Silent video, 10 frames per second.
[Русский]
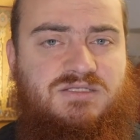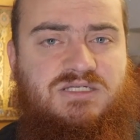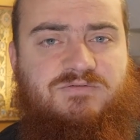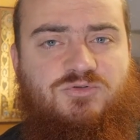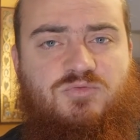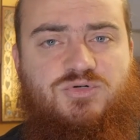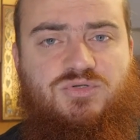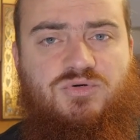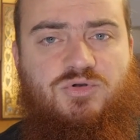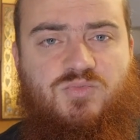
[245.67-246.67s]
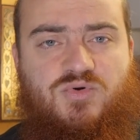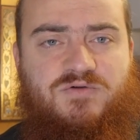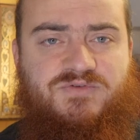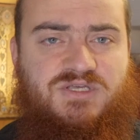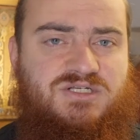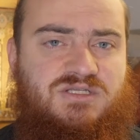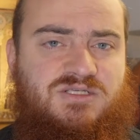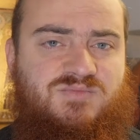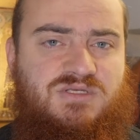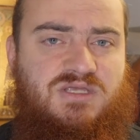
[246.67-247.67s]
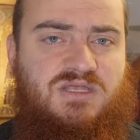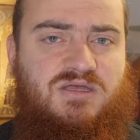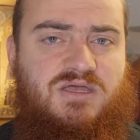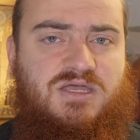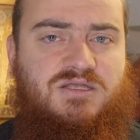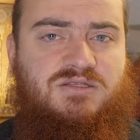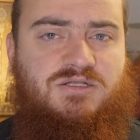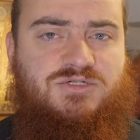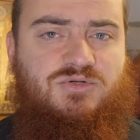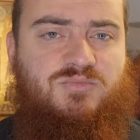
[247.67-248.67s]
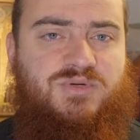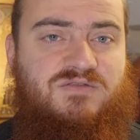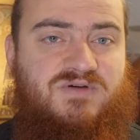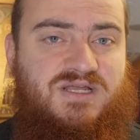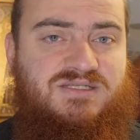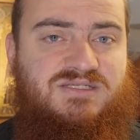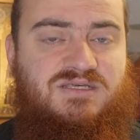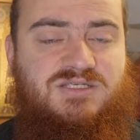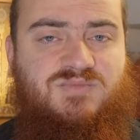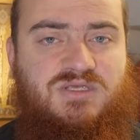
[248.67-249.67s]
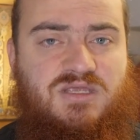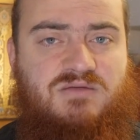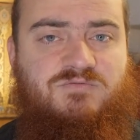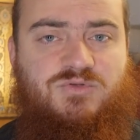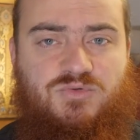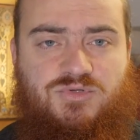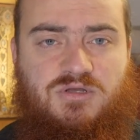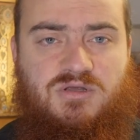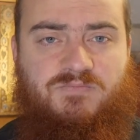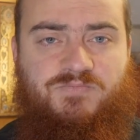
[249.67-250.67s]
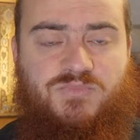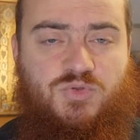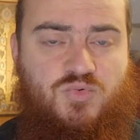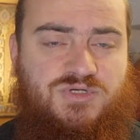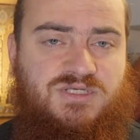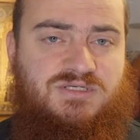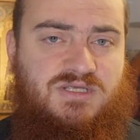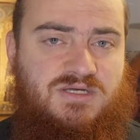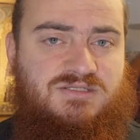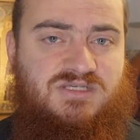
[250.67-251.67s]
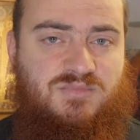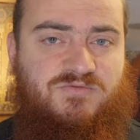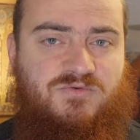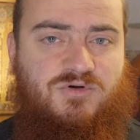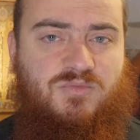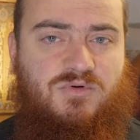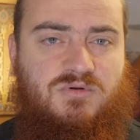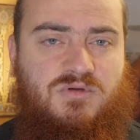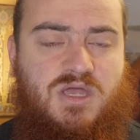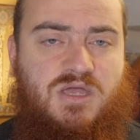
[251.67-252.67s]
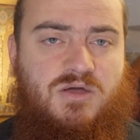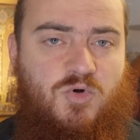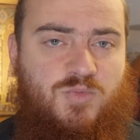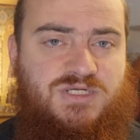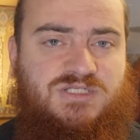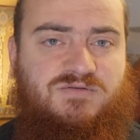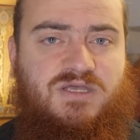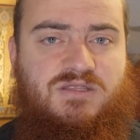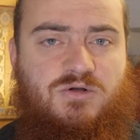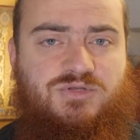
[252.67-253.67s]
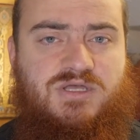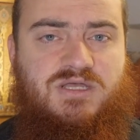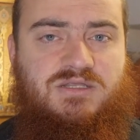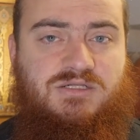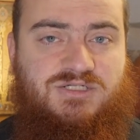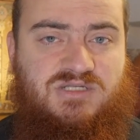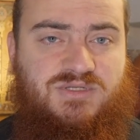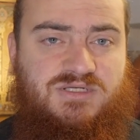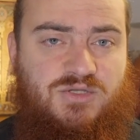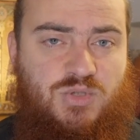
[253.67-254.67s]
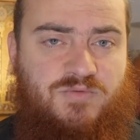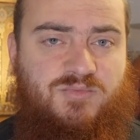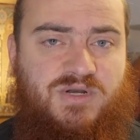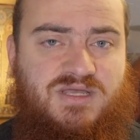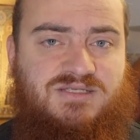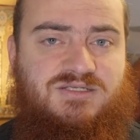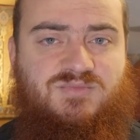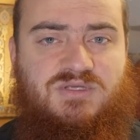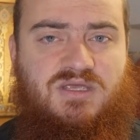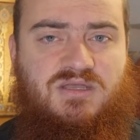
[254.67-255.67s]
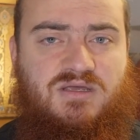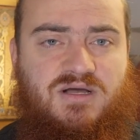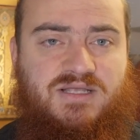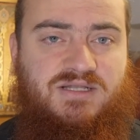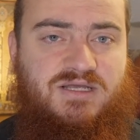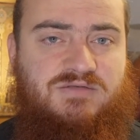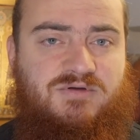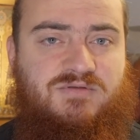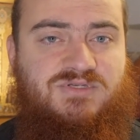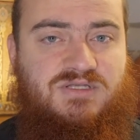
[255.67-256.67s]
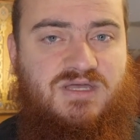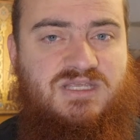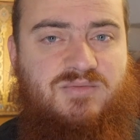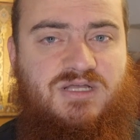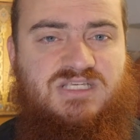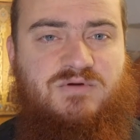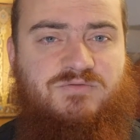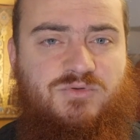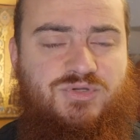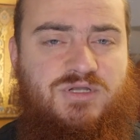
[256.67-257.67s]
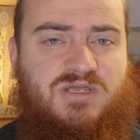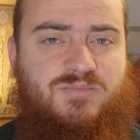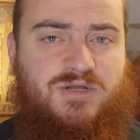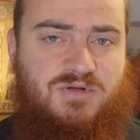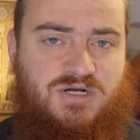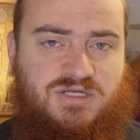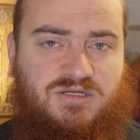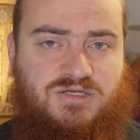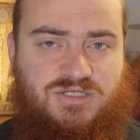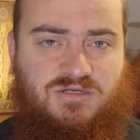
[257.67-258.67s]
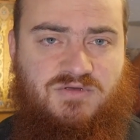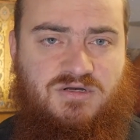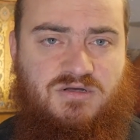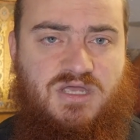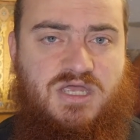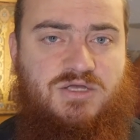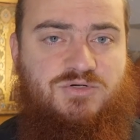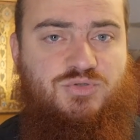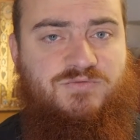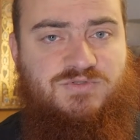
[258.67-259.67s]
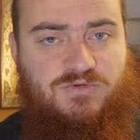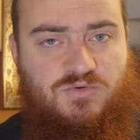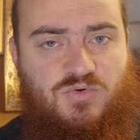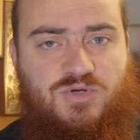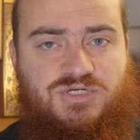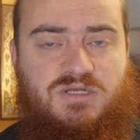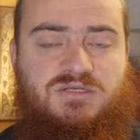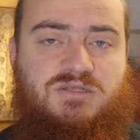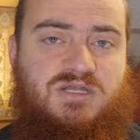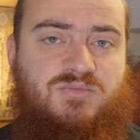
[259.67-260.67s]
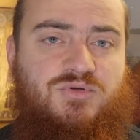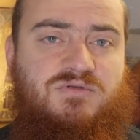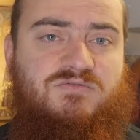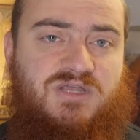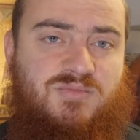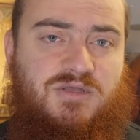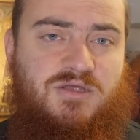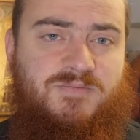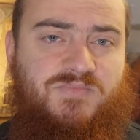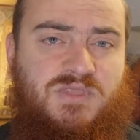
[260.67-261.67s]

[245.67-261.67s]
Дело в том, что любое внешнее изменение должно предваряться изменением внутренним. Дух созидает себе форму. Общество и народ должны быть готовы принять изменения, а для этого всегда необходимо внутреннее преображение человека, что в свою очередь требует времени.